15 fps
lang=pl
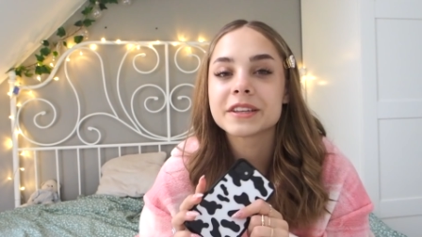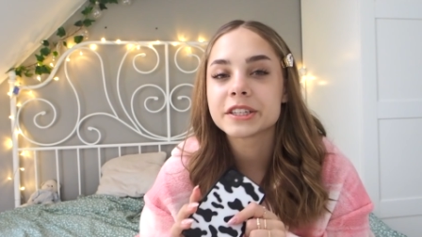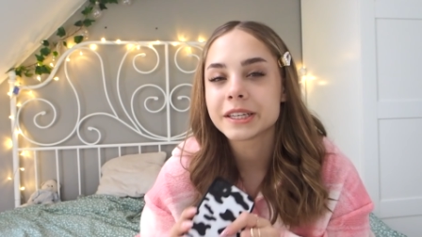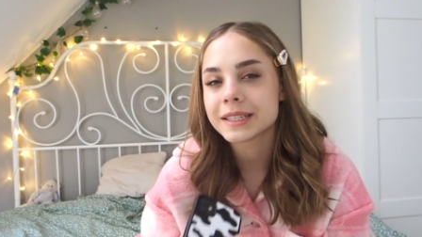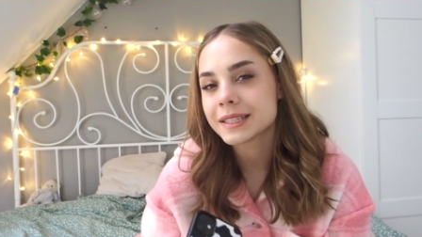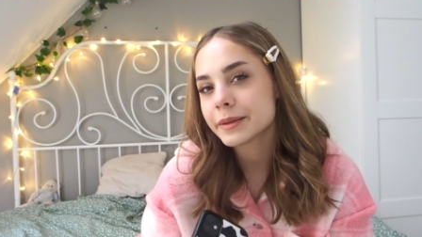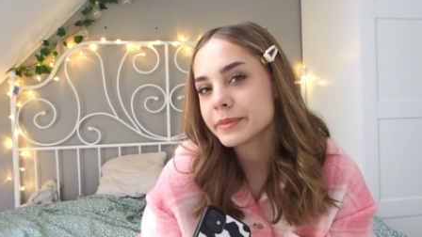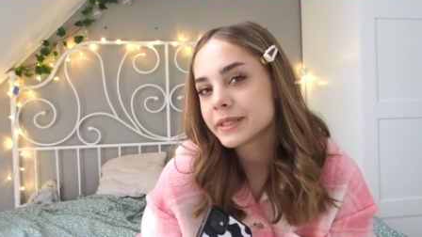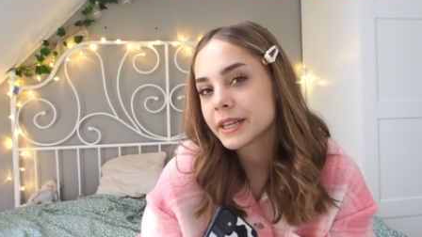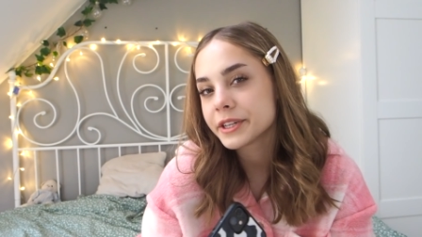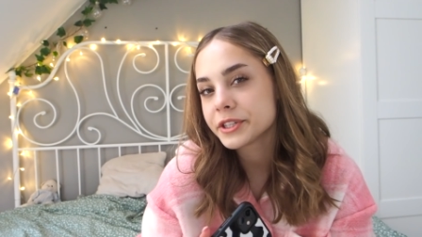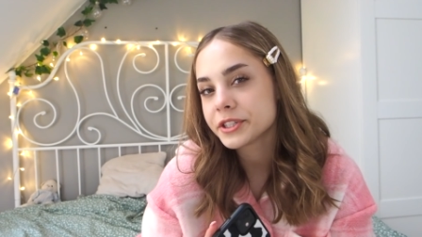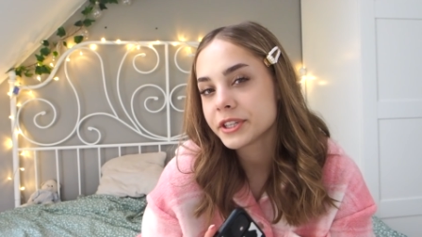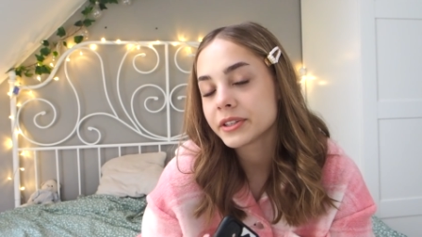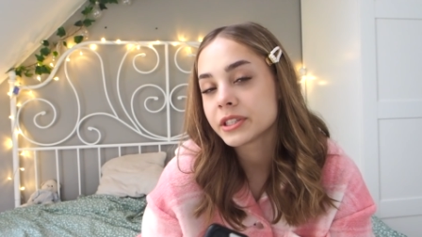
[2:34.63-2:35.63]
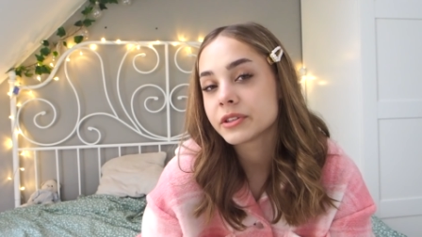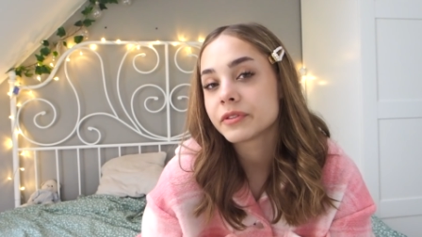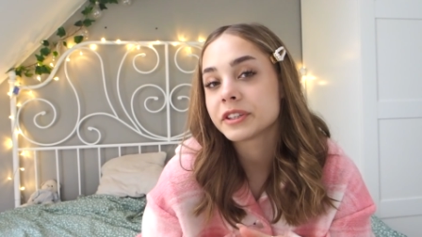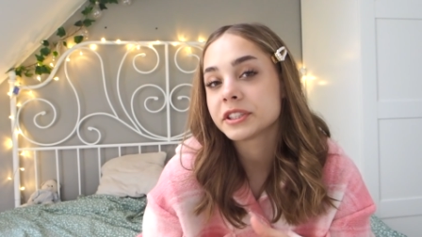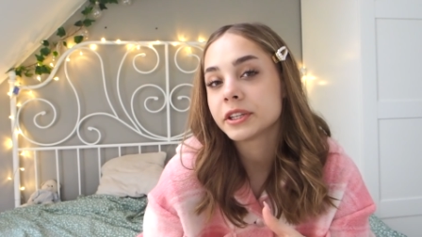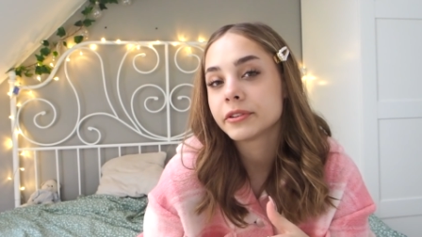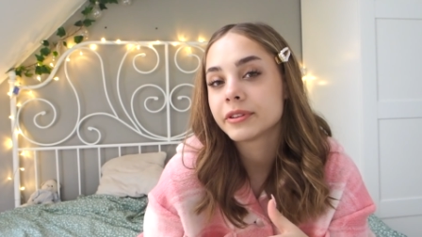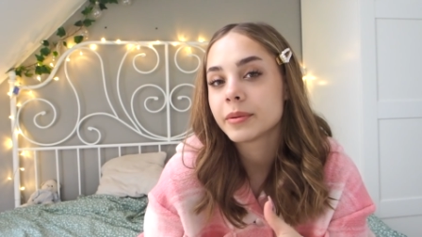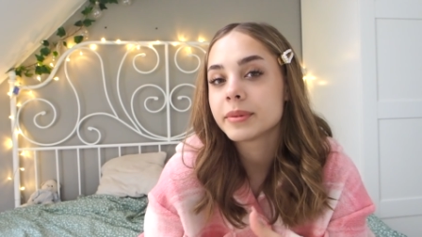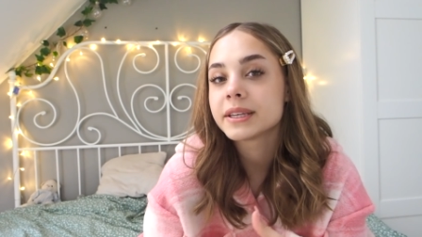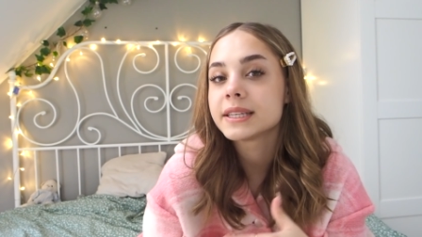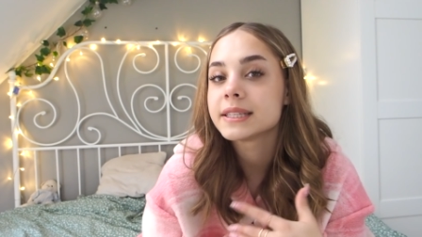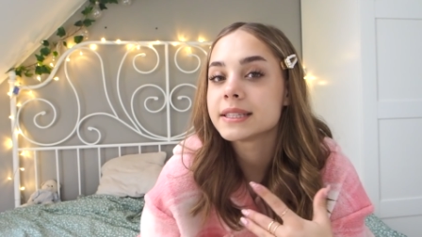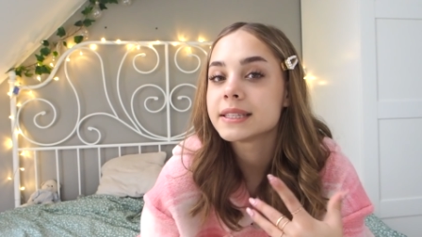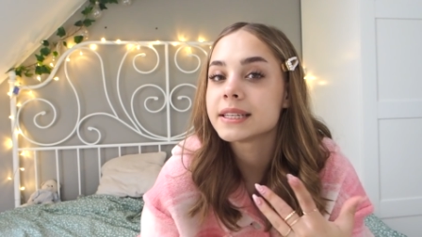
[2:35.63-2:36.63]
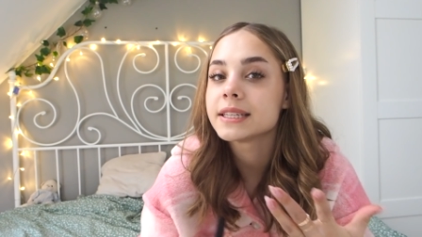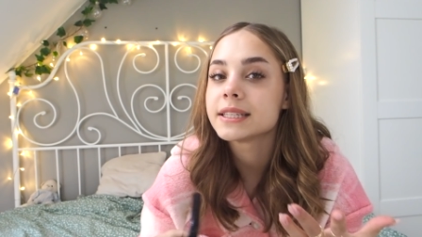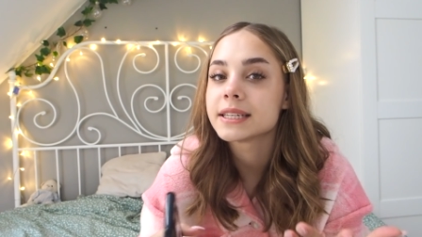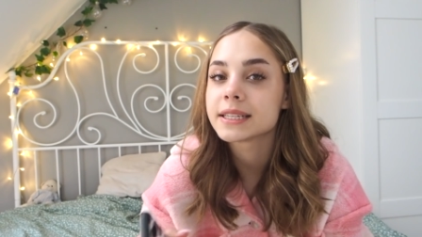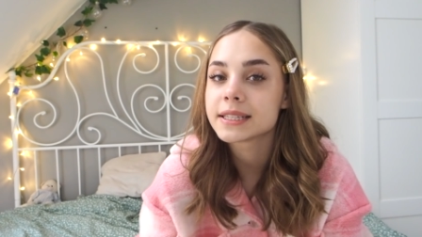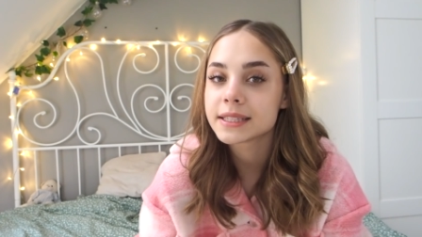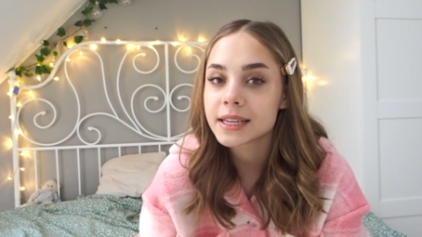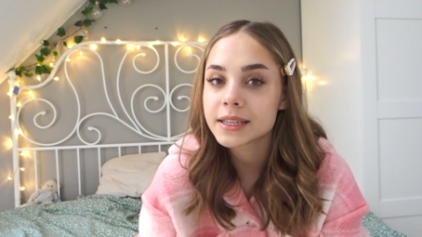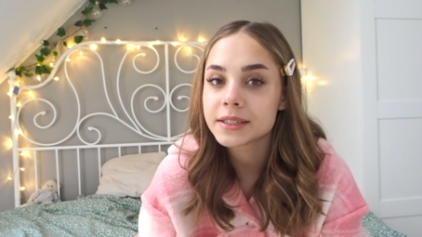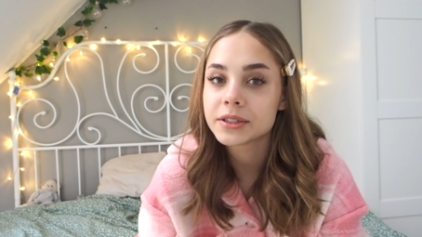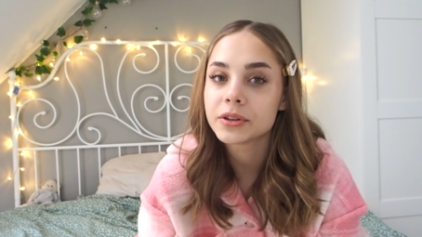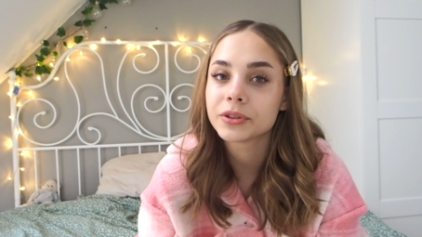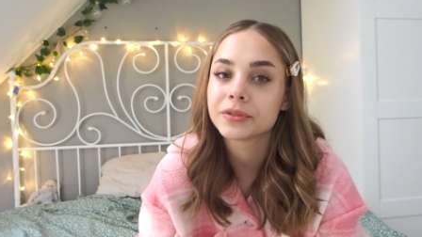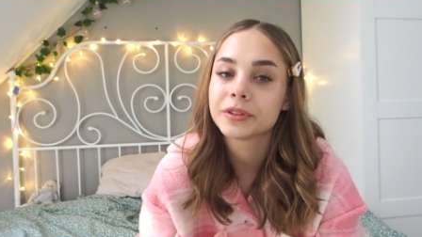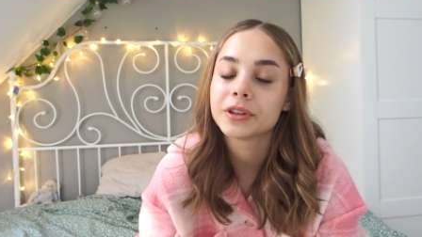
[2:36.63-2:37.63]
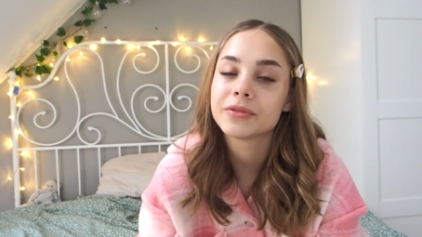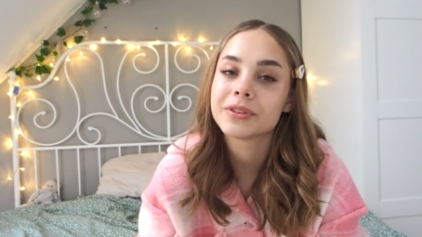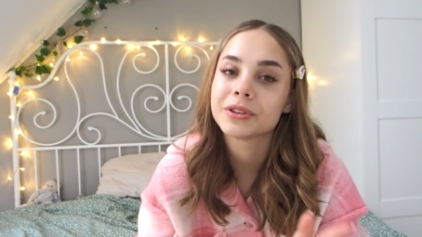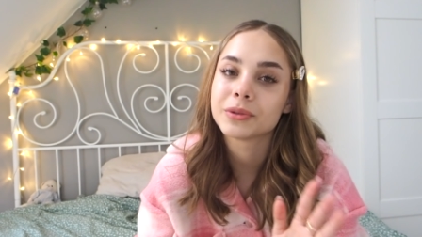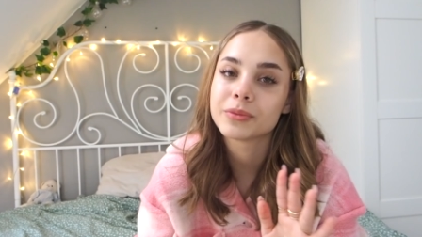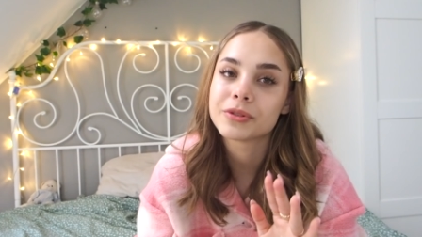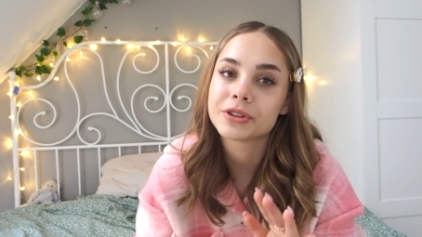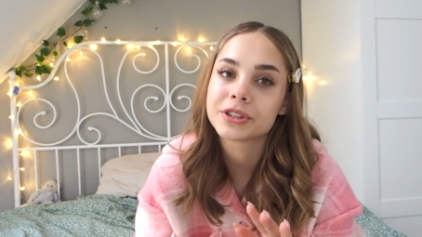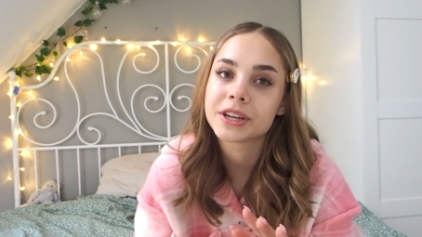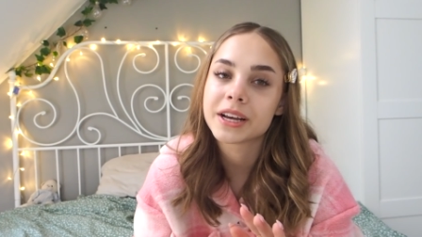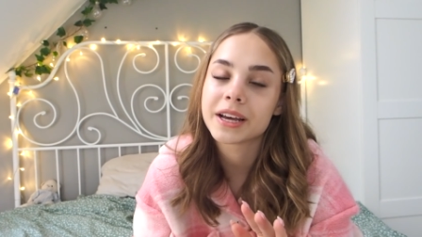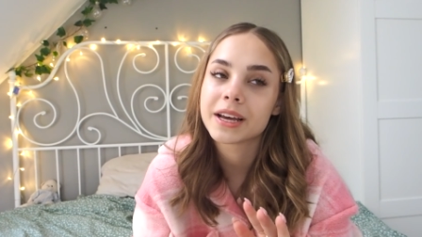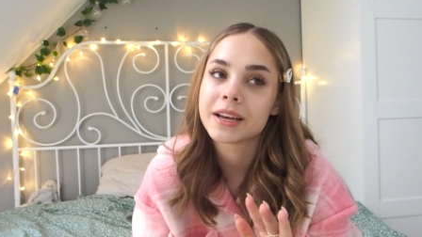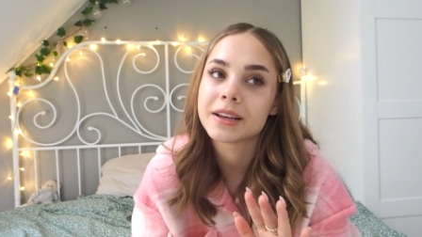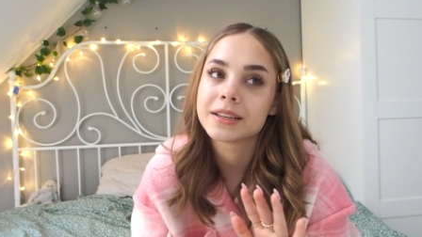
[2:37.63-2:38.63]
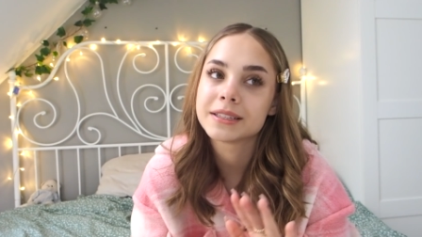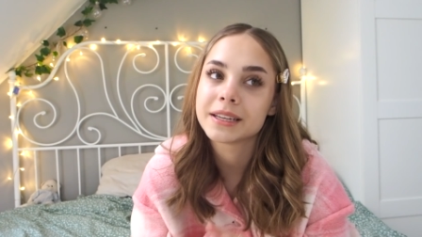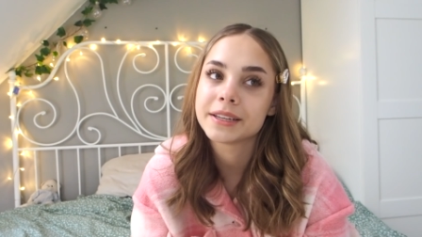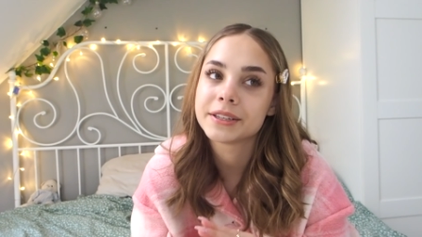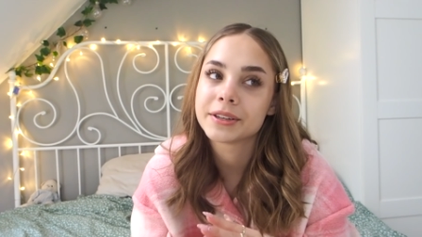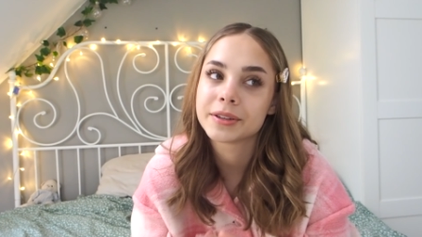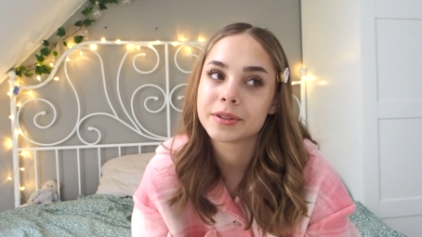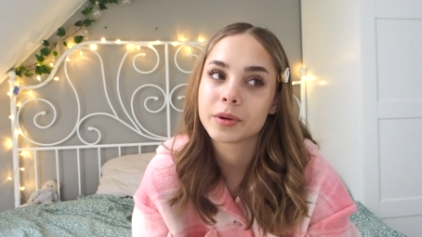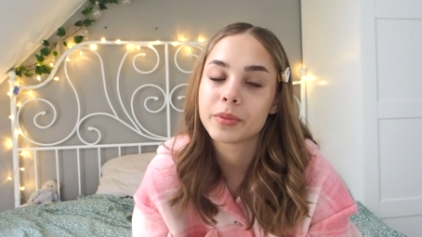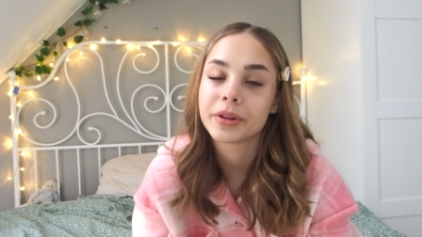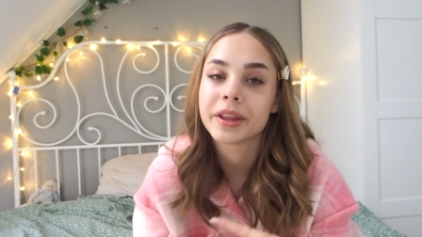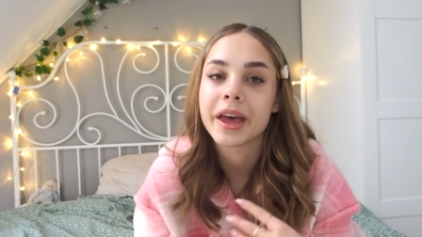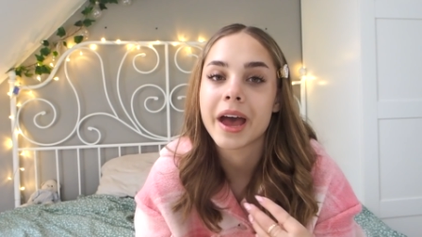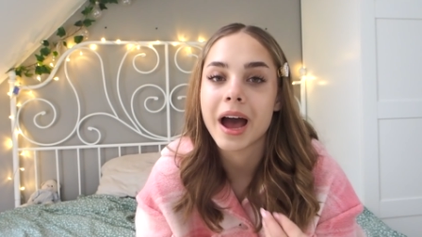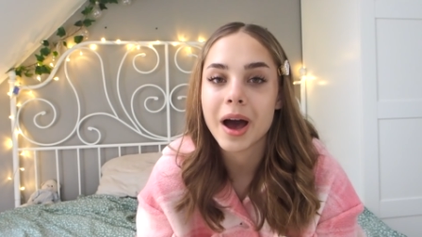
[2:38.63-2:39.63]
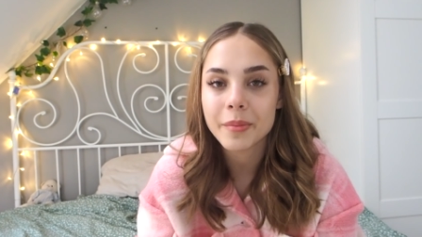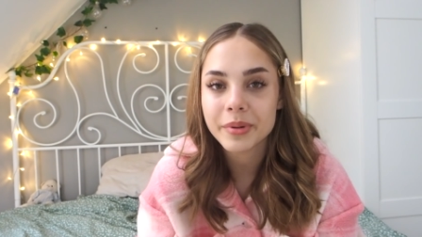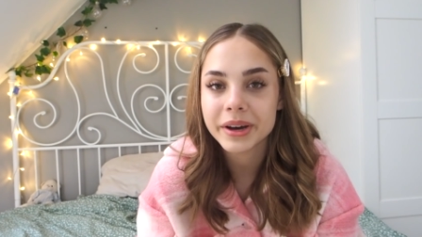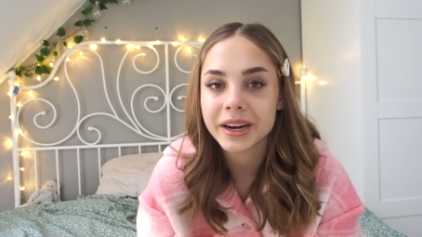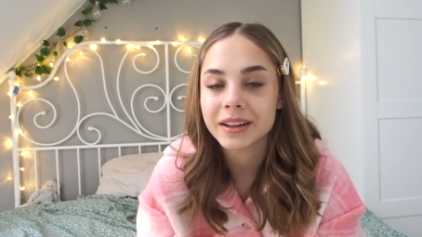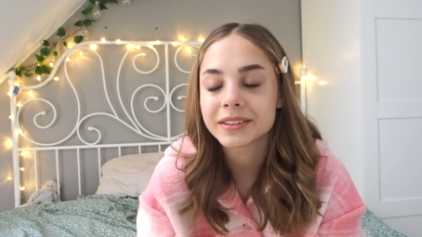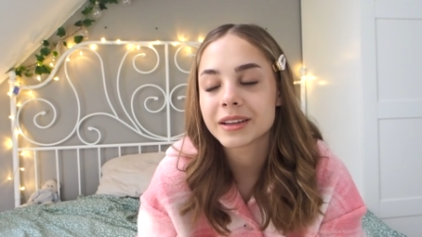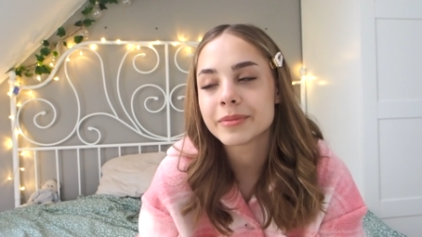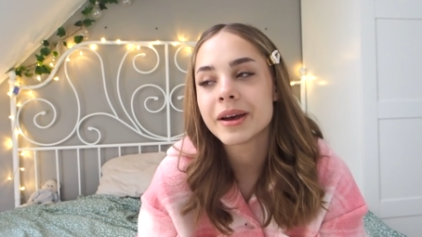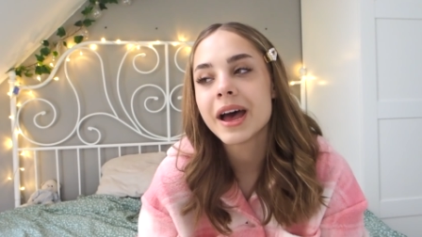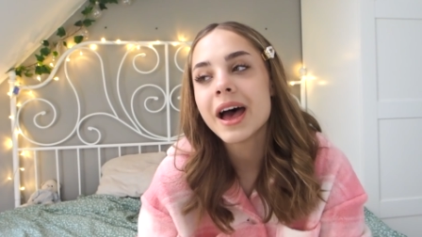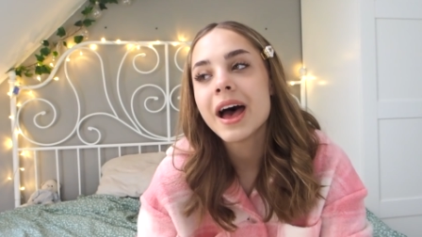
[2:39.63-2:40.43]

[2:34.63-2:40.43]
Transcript: Czasem zdarzy się, że właśnie dodam jakieś zdjęcie z sesji, no to wtedy wiadomo, że zdjęcie jest robione aparatem,